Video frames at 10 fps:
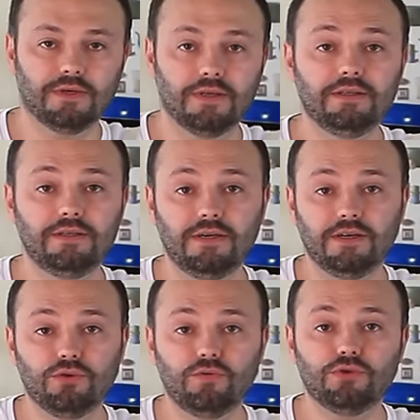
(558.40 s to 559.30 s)
Галантин я
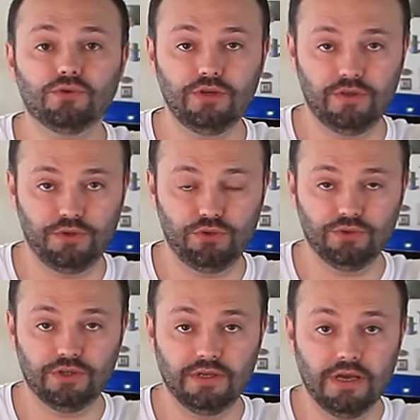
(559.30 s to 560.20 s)
готовлю из куриной
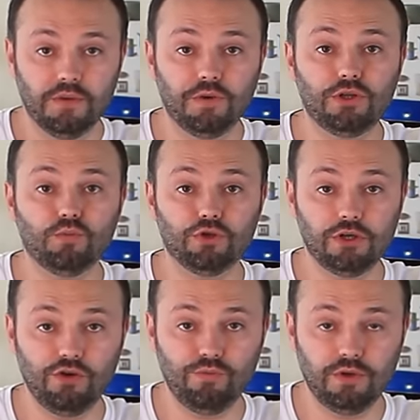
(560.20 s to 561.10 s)
печенки, поэтому
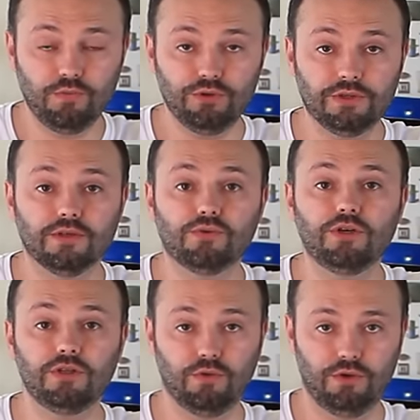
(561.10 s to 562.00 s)
желе у меня будет на
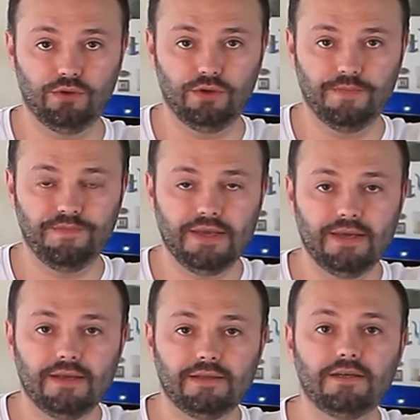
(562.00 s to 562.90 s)
курином бульоне.
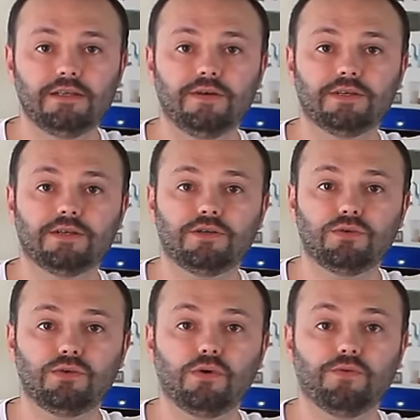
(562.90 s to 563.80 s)
Те из вас,
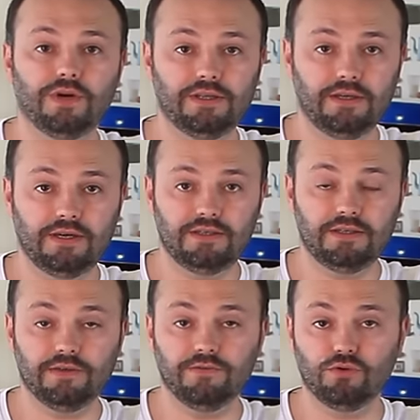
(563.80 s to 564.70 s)
кто
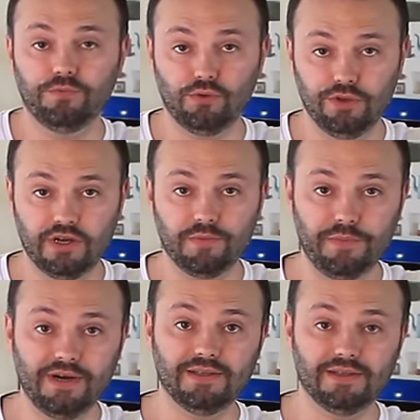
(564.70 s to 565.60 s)
ВКонтакте в группе кулинарной
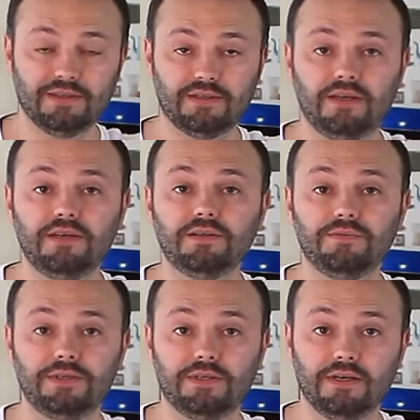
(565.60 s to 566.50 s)
пропаганды состоит,
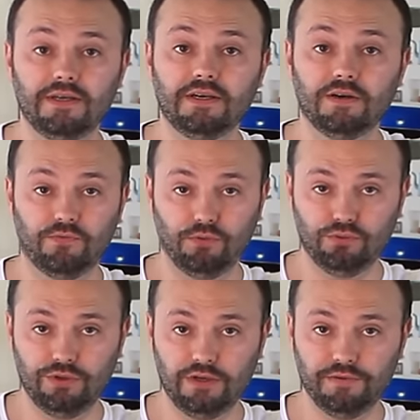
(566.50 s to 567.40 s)
видели, я
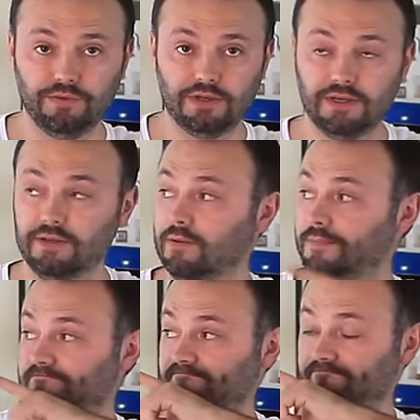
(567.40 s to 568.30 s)
фотку недавно
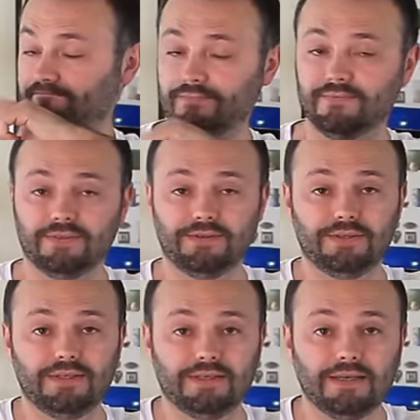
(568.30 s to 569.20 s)
выкладывал.
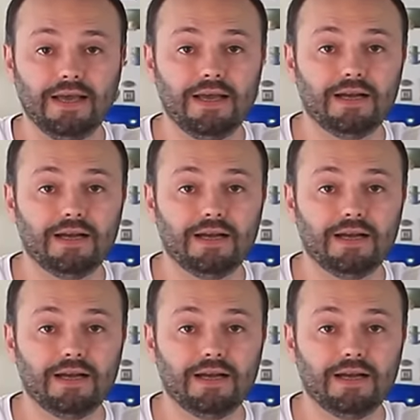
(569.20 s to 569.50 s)
Вот здесь.